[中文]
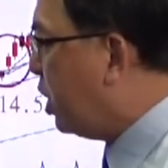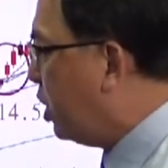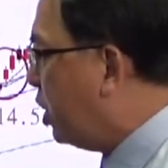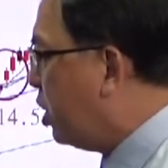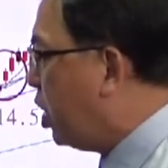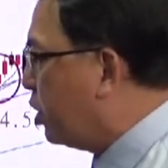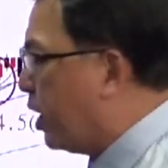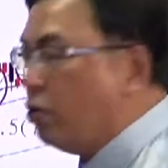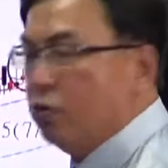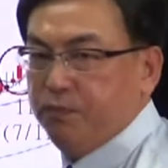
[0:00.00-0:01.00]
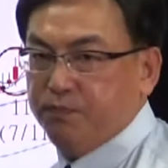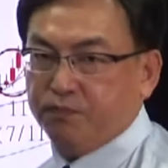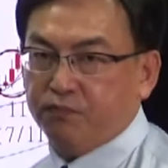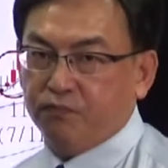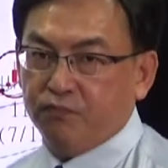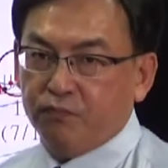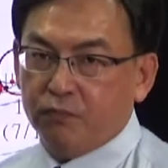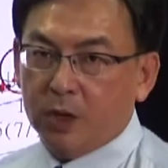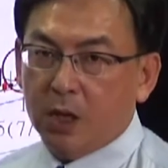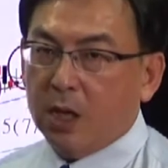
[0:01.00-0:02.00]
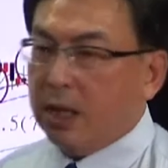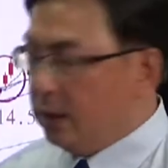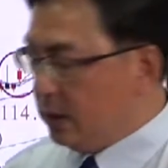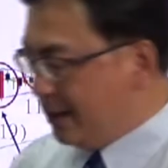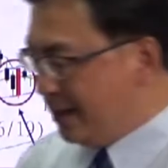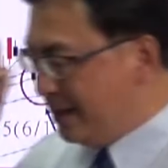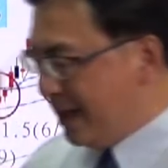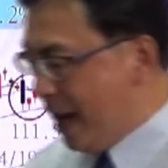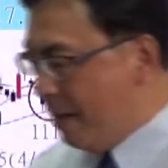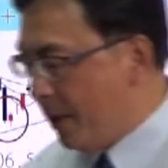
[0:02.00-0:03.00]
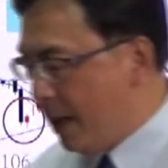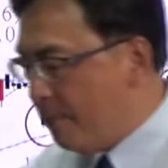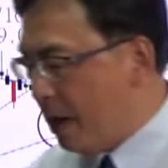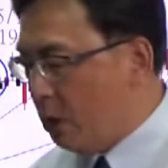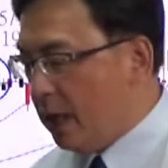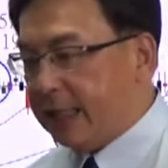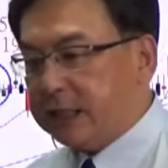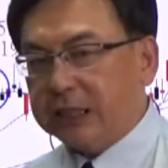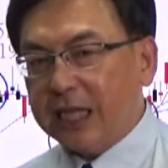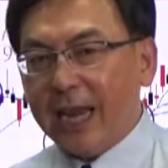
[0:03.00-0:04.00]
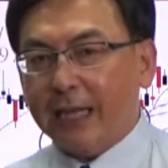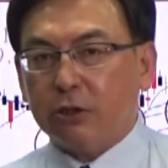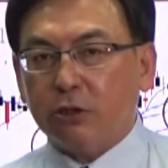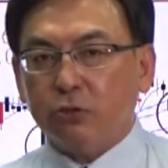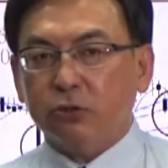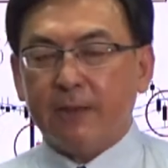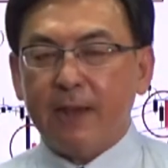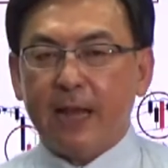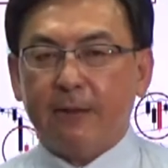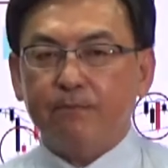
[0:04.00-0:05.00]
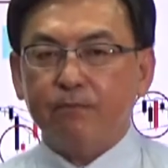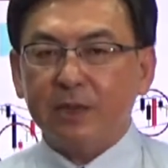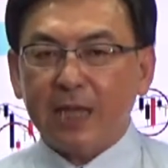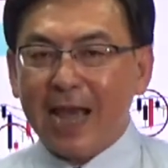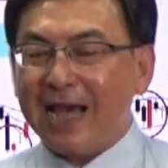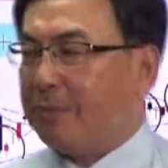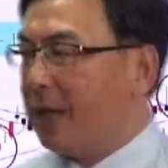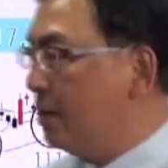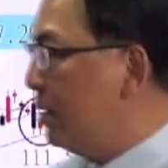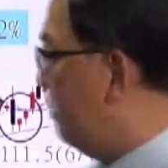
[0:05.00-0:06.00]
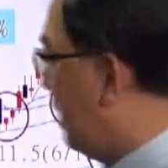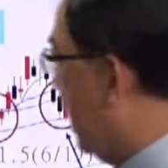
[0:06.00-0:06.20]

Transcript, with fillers: 一零六点五，再把它买回来，再度怎么样？大买特